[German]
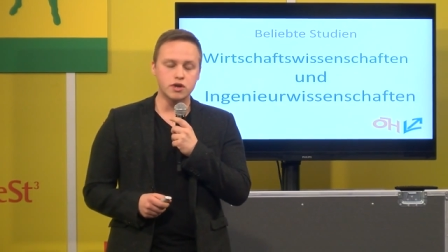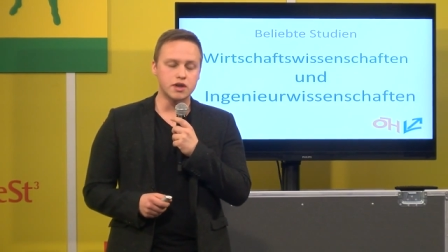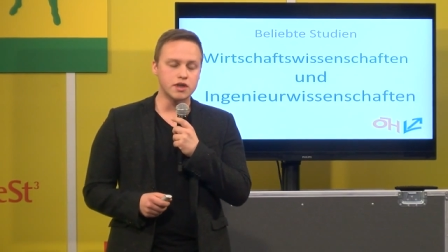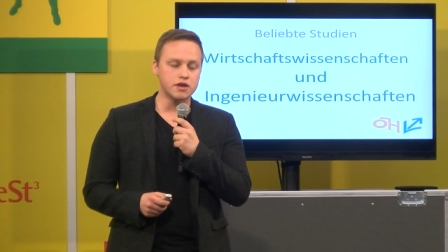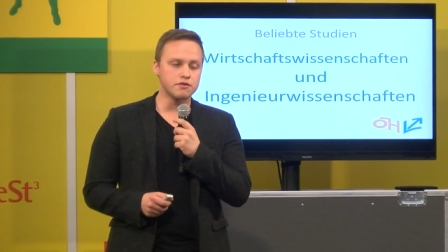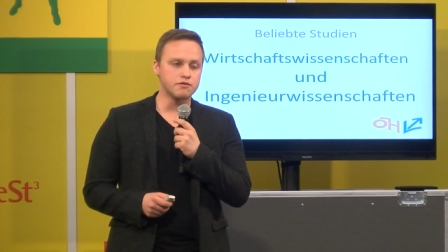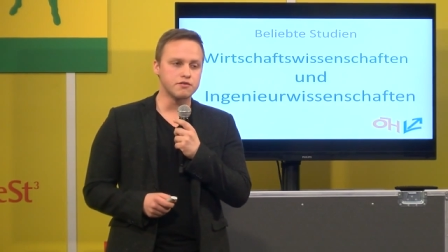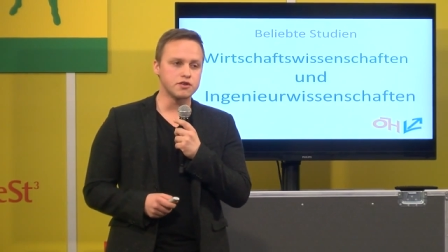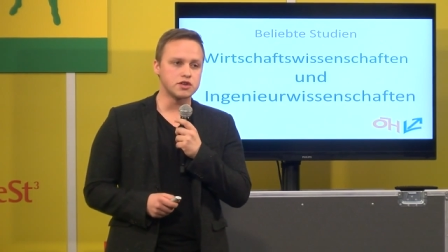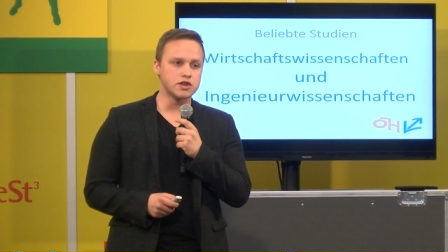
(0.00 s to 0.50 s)

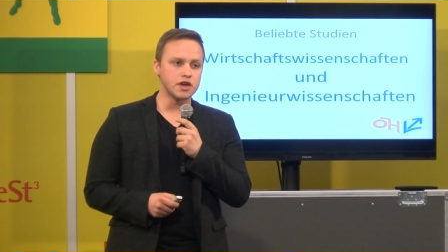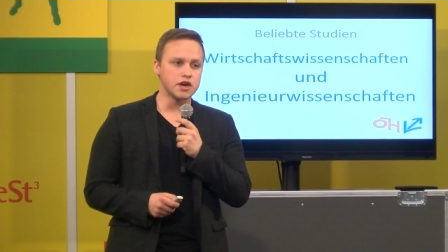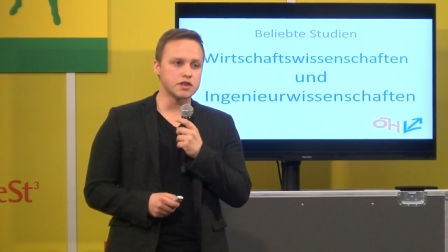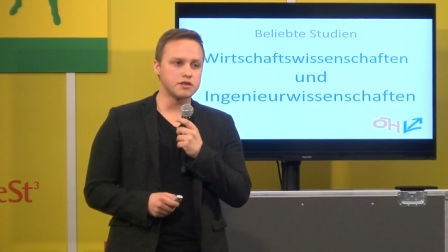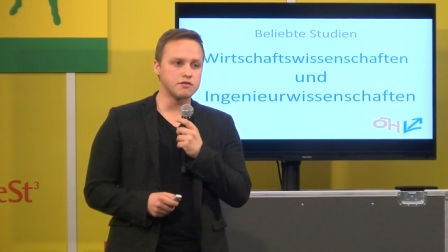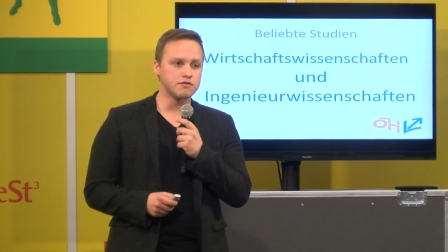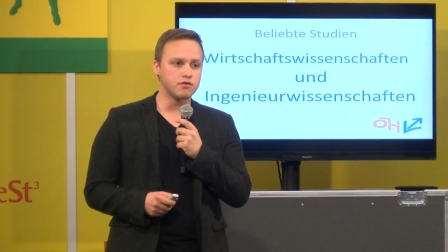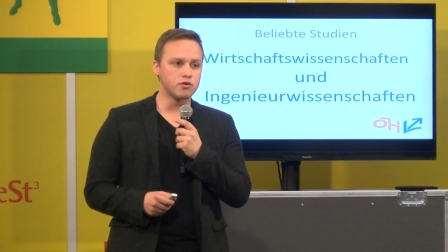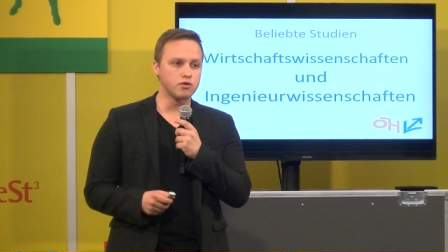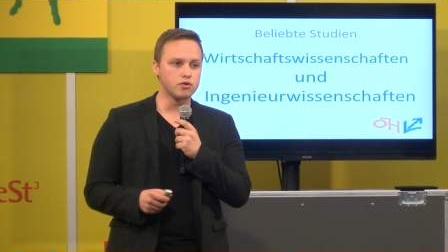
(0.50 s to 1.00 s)
legen verstärkt den
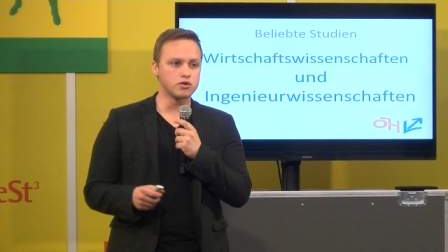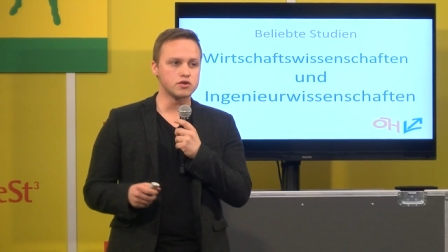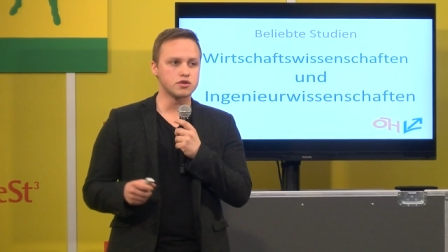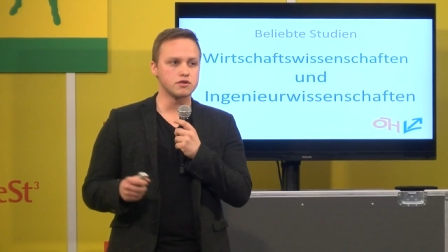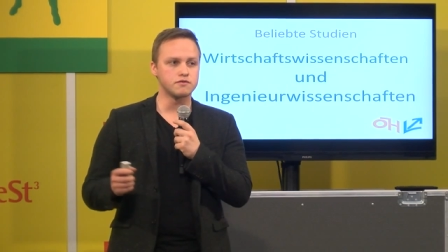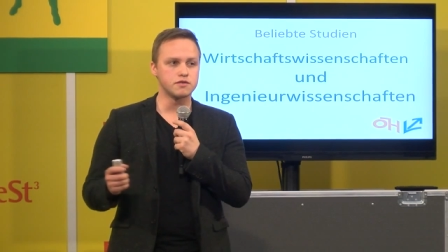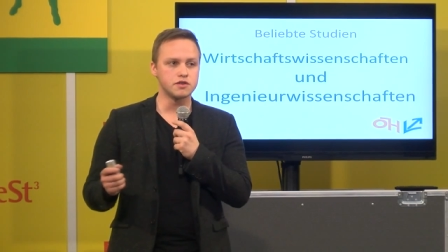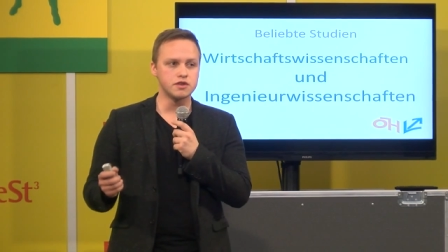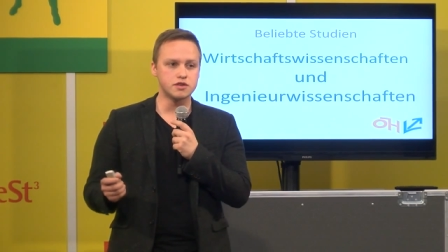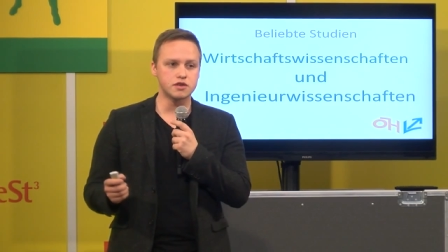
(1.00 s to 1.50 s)
Fokus auf
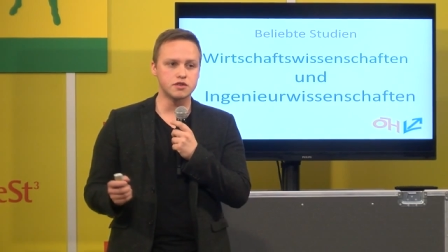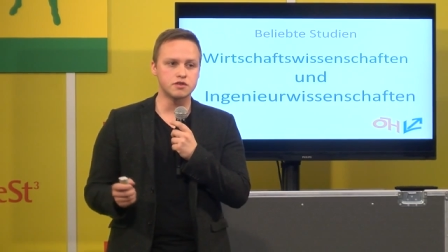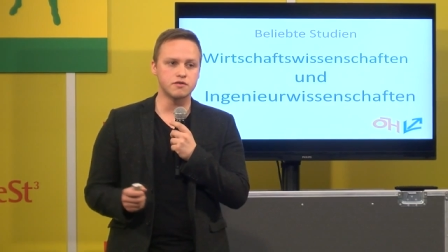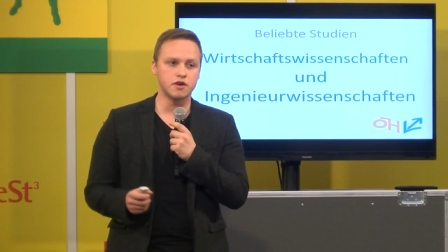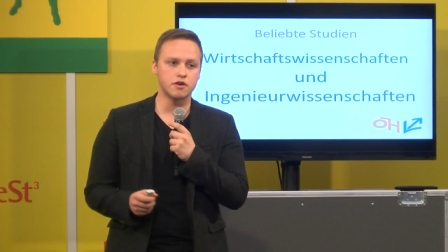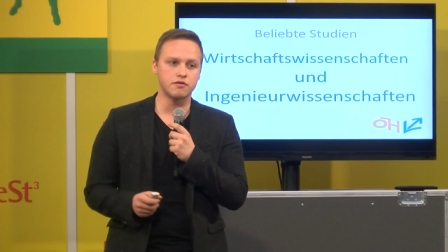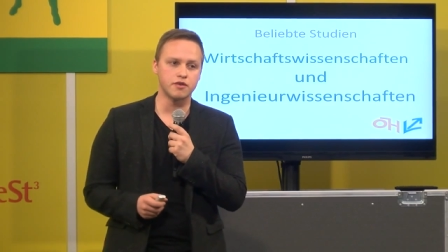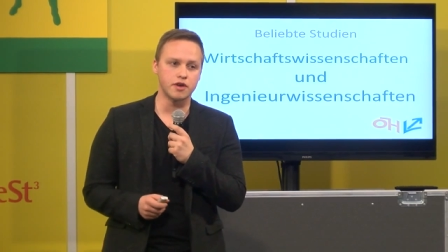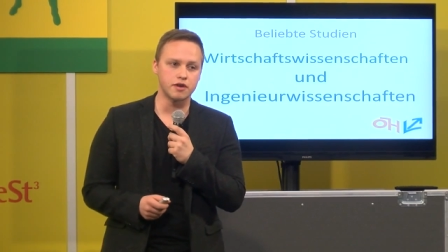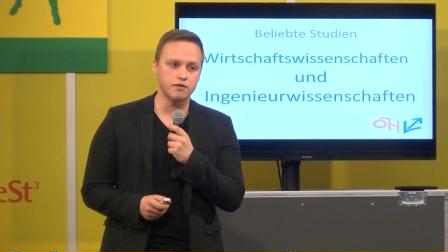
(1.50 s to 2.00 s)
diese zwei
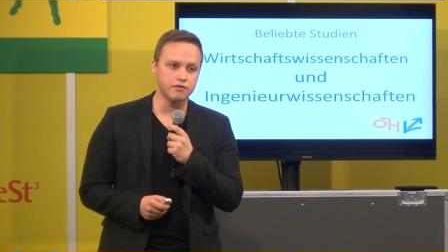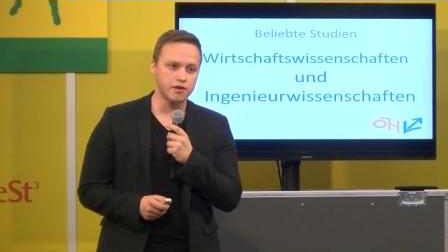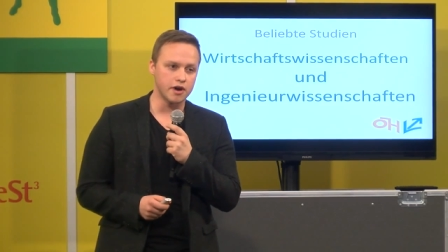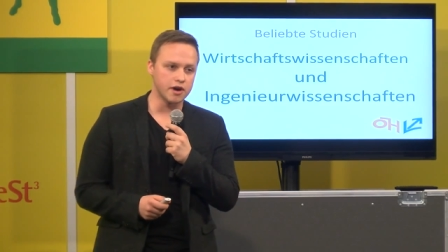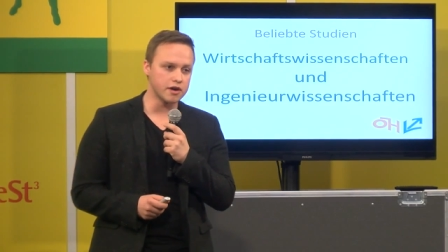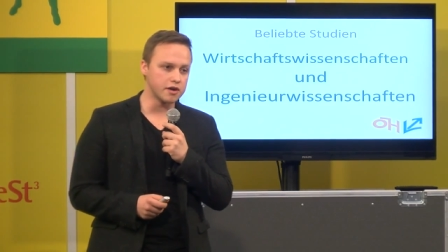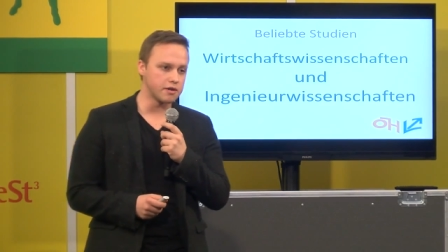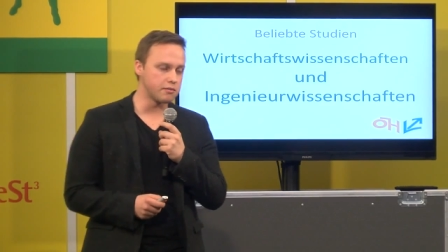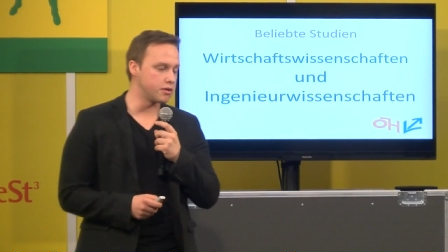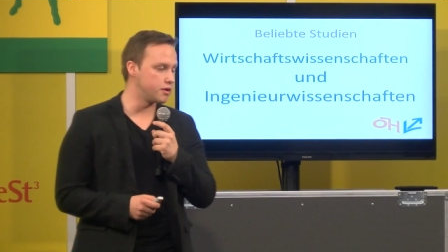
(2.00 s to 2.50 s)

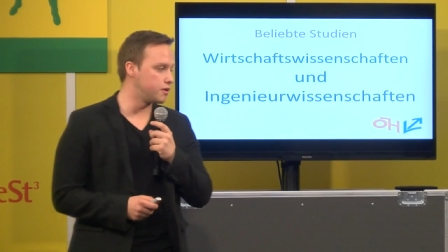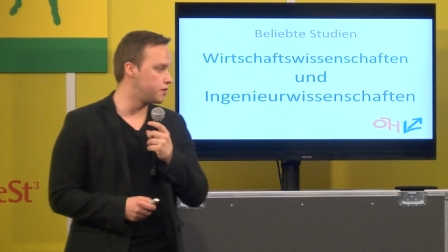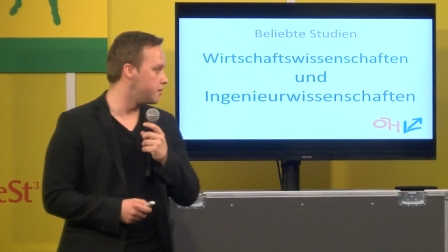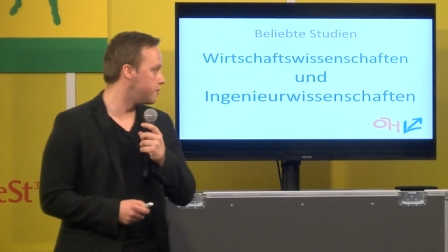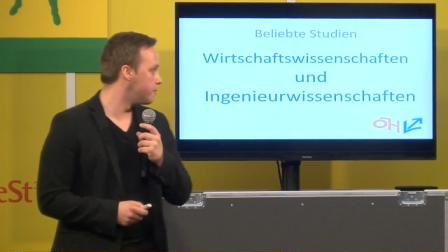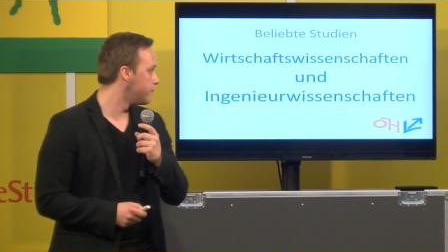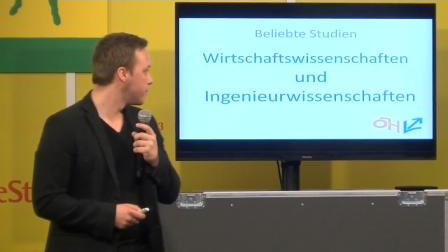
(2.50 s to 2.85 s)
Fachgebiete.